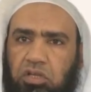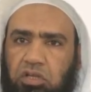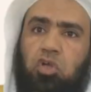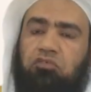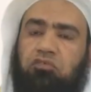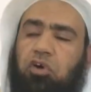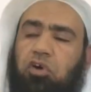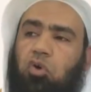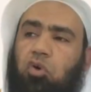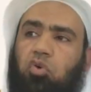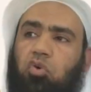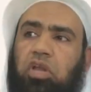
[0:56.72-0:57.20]

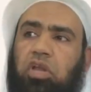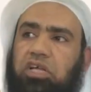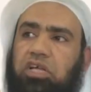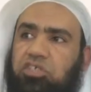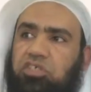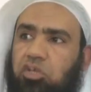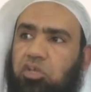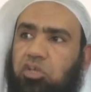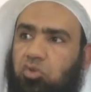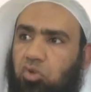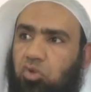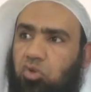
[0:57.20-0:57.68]

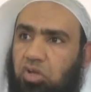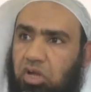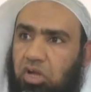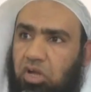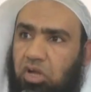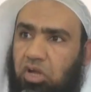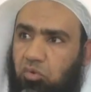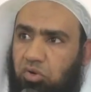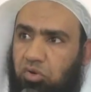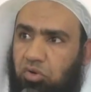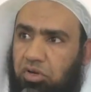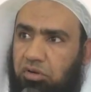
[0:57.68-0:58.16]
فخلاصه
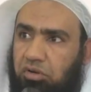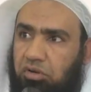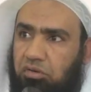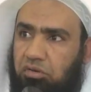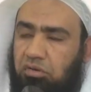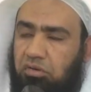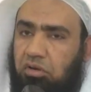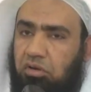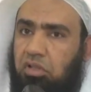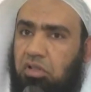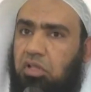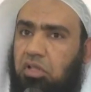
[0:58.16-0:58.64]
القول
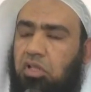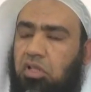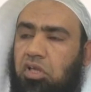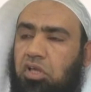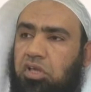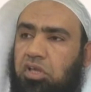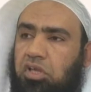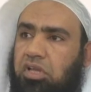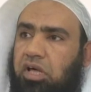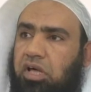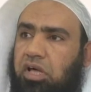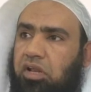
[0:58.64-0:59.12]

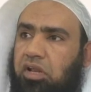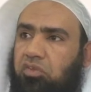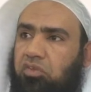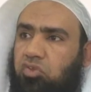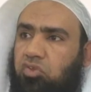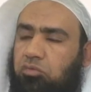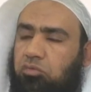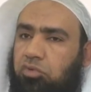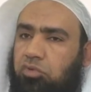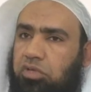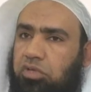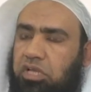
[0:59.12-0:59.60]
إن
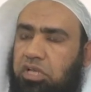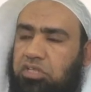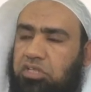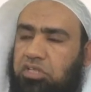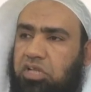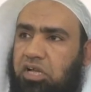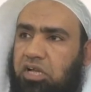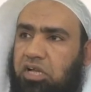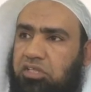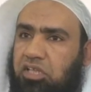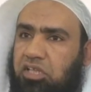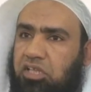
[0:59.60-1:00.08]
أردتم
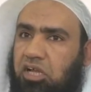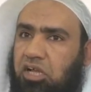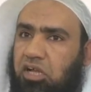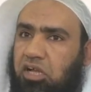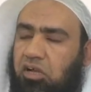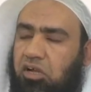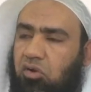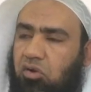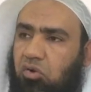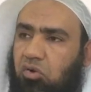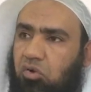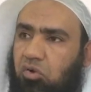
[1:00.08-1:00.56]
النجاة
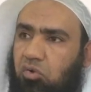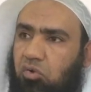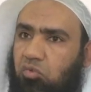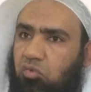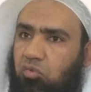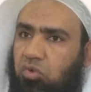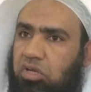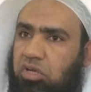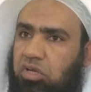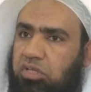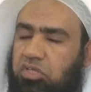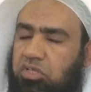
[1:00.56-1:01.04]

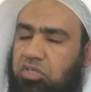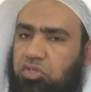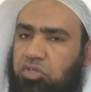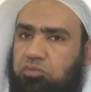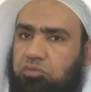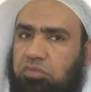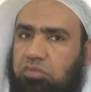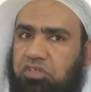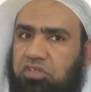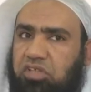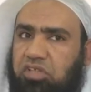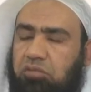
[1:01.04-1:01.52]

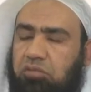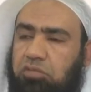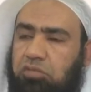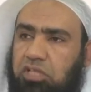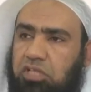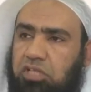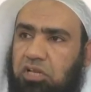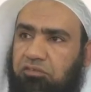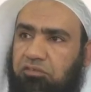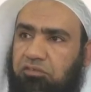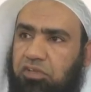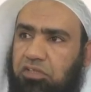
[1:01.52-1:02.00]
والعصمة من
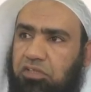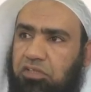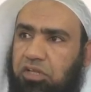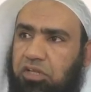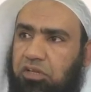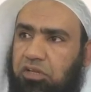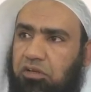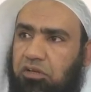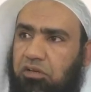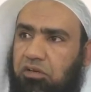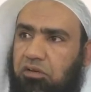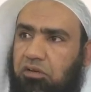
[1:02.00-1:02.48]

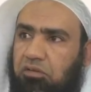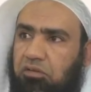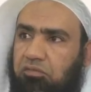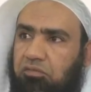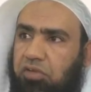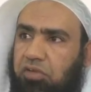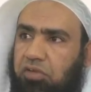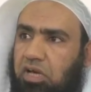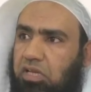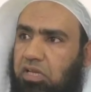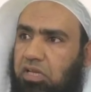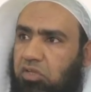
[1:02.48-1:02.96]
الفتن
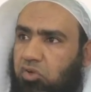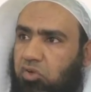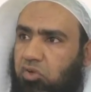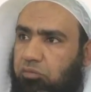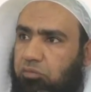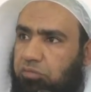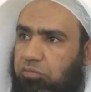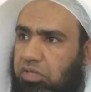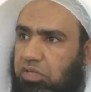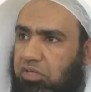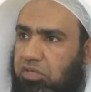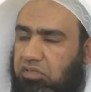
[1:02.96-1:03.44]
فعليكم
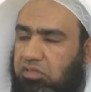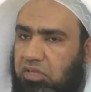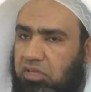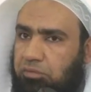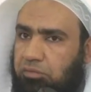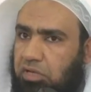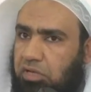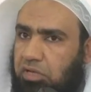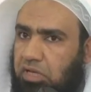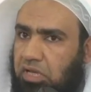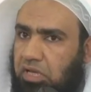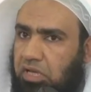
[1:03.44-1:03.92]
بكتاب
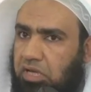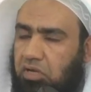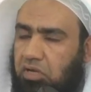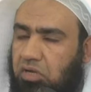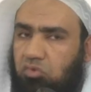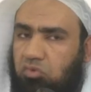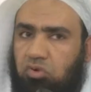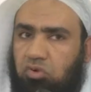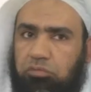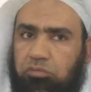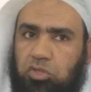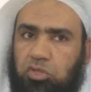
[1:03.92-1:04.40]
الله
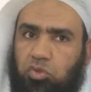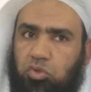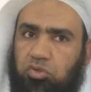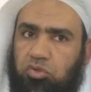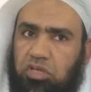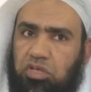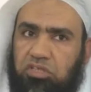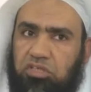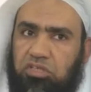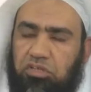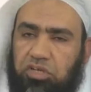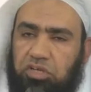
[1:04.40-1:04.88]

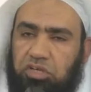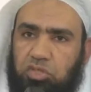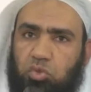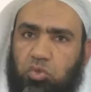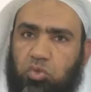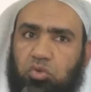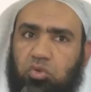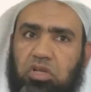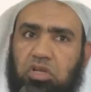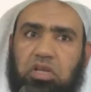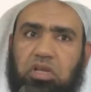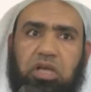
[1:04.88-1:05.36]
وبسنة
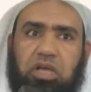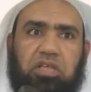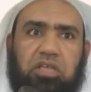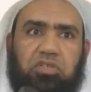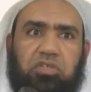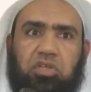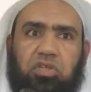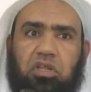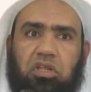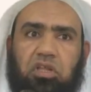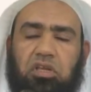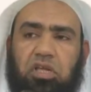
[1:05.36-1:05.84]
رسول الله
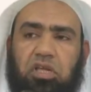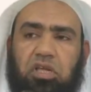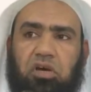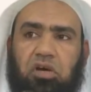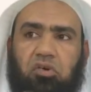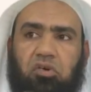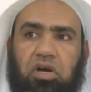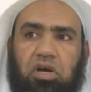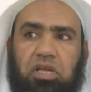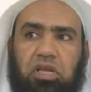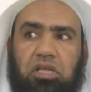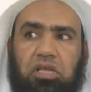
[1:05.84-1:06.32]
صلى
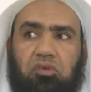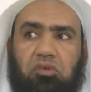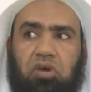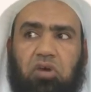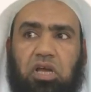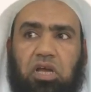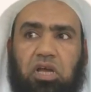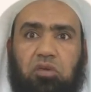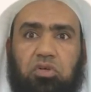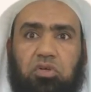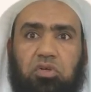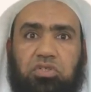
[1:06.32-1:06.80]
الله عليه
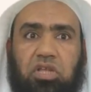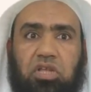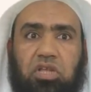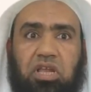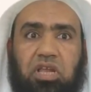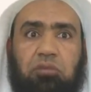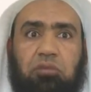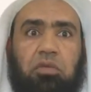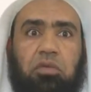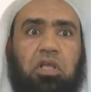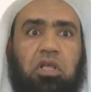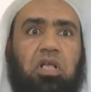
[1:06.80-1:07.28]
وآله
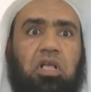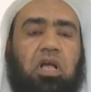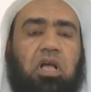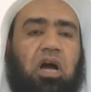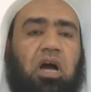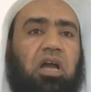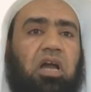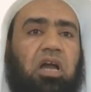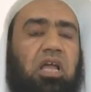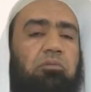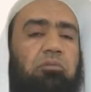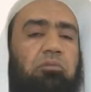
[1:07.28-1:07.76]
وسلم
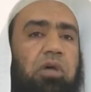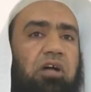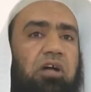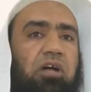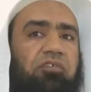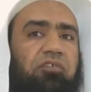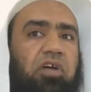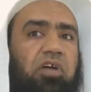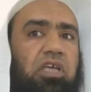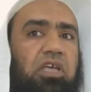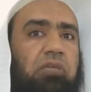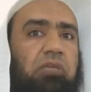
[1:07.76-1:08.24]
على ما
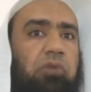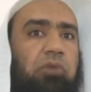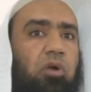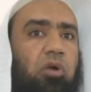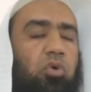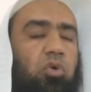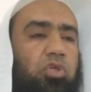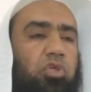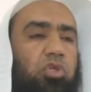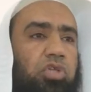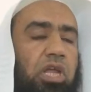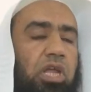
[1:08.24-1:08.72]

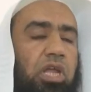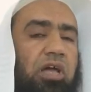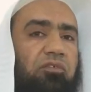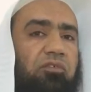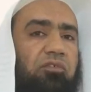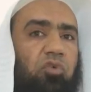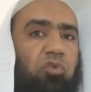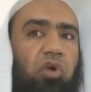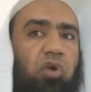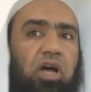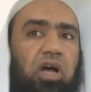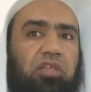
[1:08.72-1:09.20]
فهمه سلف
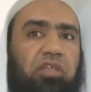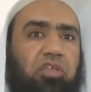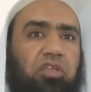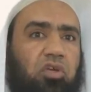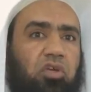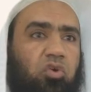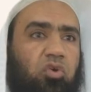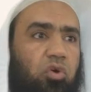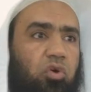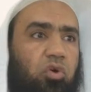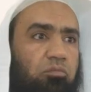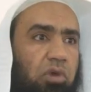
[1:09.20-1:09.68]
هذه
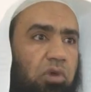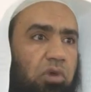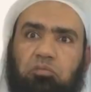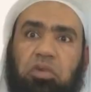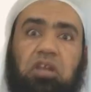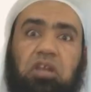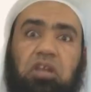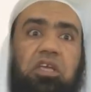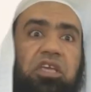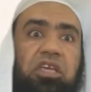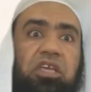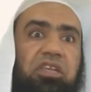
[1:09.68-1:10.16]
الأمة
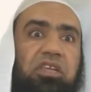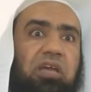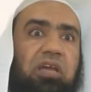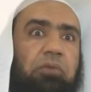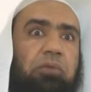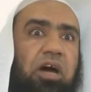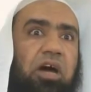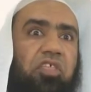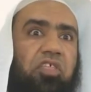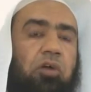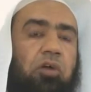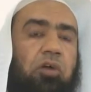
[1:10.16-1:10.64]
بل إن
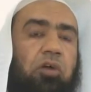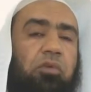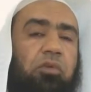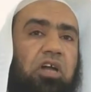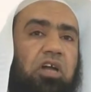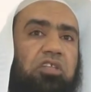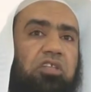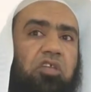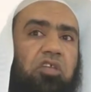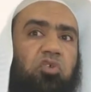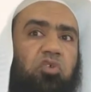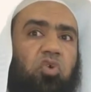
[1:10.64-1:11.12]
بعضهم
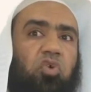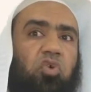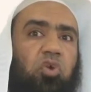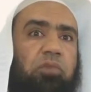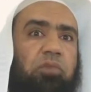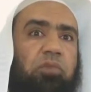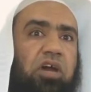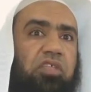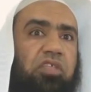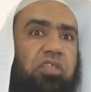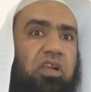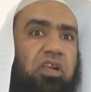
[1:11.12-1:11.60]
قد يذكر
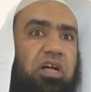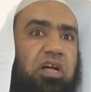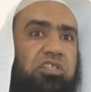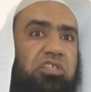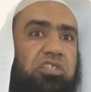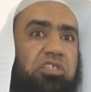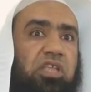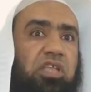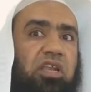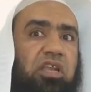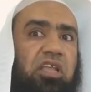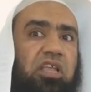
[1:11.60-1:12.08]
بعض
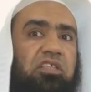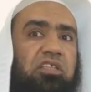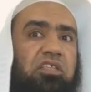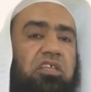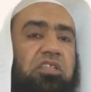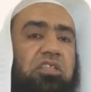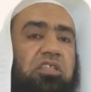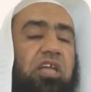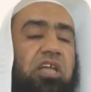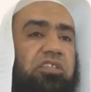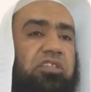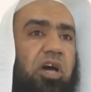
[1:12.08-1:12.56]
القصص التي
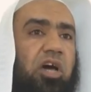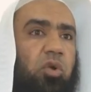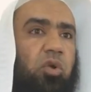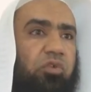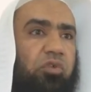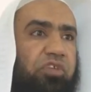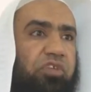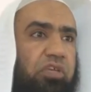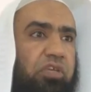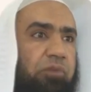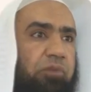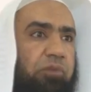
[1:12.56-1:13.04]
تطعن
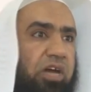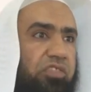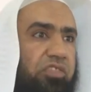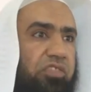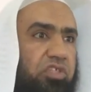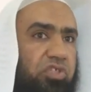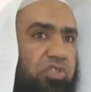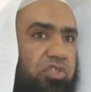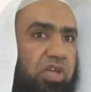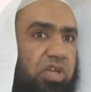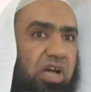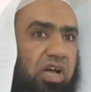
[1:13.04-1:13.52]
في بعض
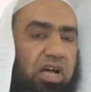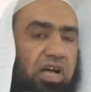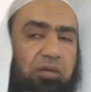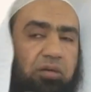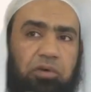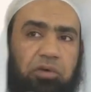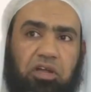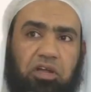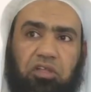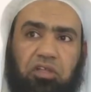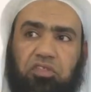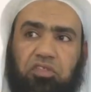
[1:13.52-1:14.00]

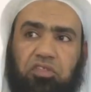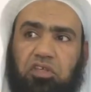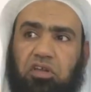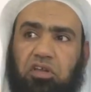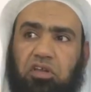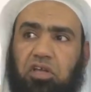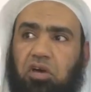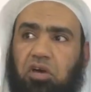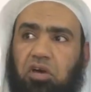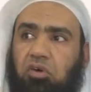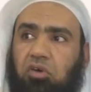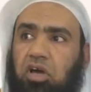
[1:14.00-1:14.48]
الصحابة رضي
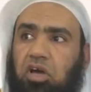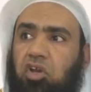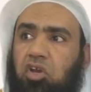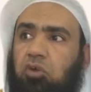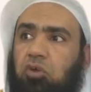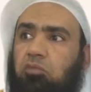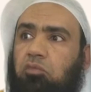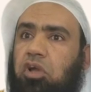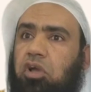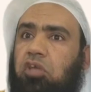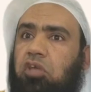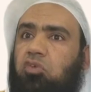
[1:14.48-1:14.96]
الله
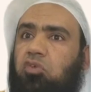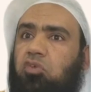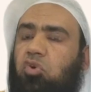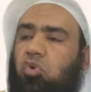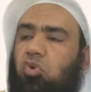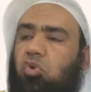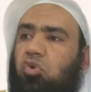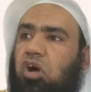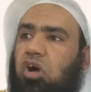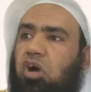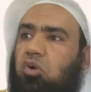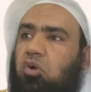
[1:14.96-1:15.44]
عنهم
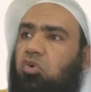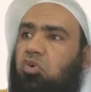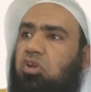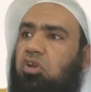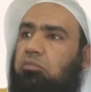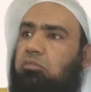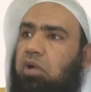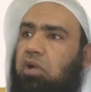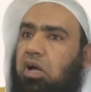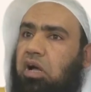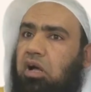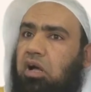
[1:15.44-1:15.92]
ويذكرها كل
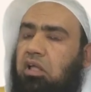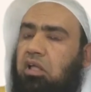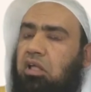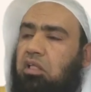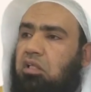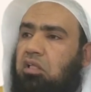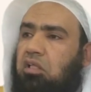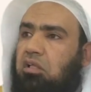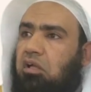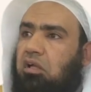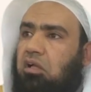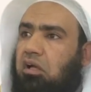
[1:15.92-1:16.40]
ما
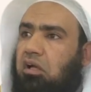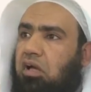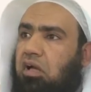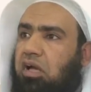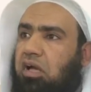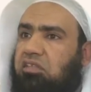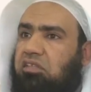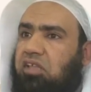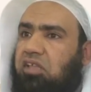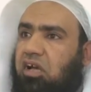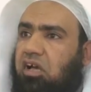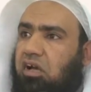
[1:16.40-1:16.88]

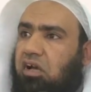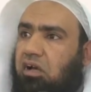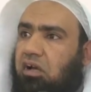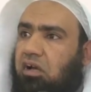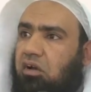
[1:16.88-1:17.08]
أتى